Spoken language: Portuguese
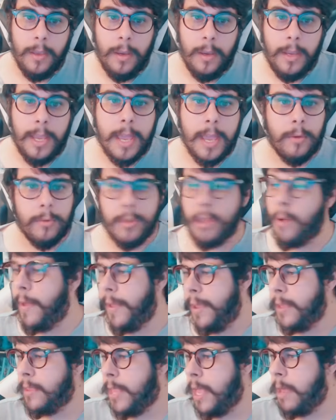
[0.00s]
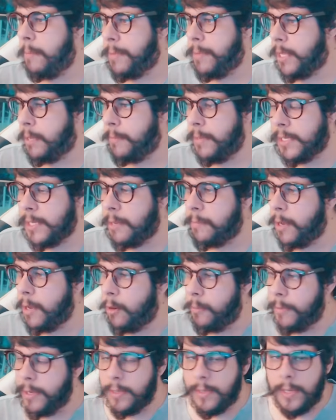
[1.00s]
E aí eu dei um RT para também saber
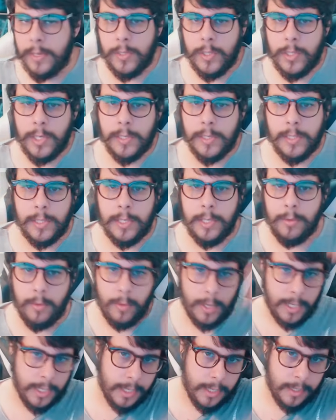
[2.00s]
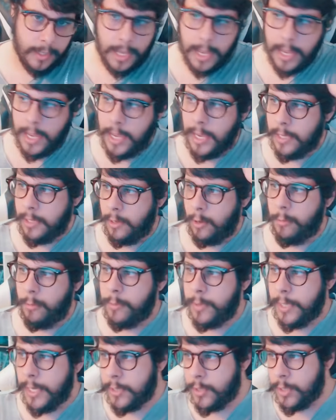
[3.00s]
como é que isso tinha sido aqui na, na
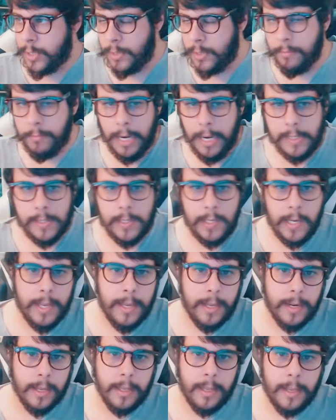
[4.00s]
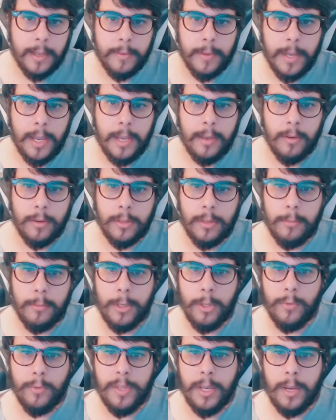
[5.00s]
comunidade brasileira, né? Aí tá uma
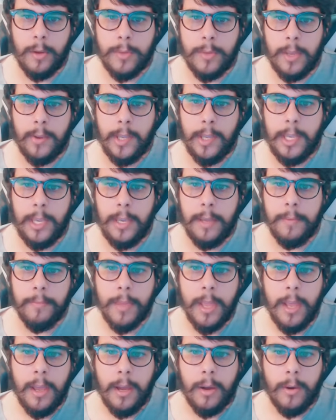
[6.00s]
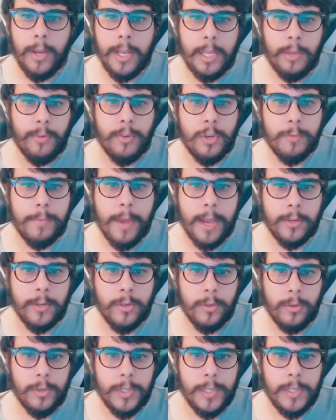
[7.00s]
dúvida que eu tenho aqui. Alguém tem feedback
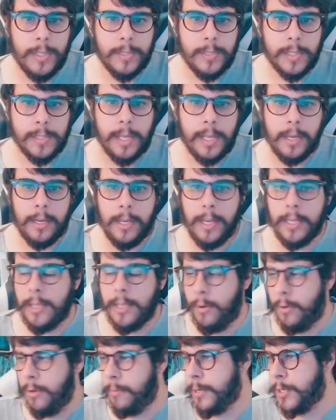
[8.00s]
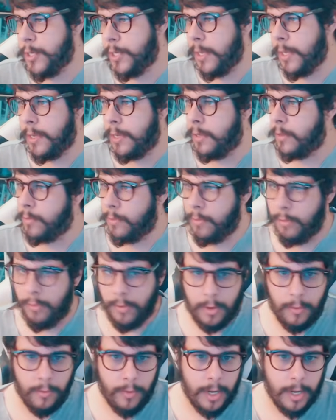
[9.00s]
de lojistas? Na gringa tá ruim, imagina aqui. Isso foi
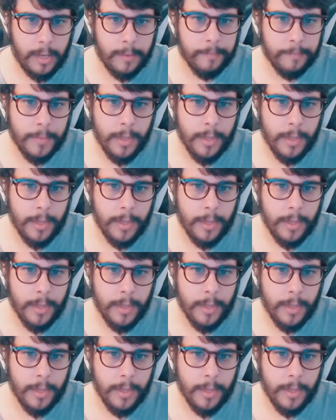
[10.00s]
o que eu falei.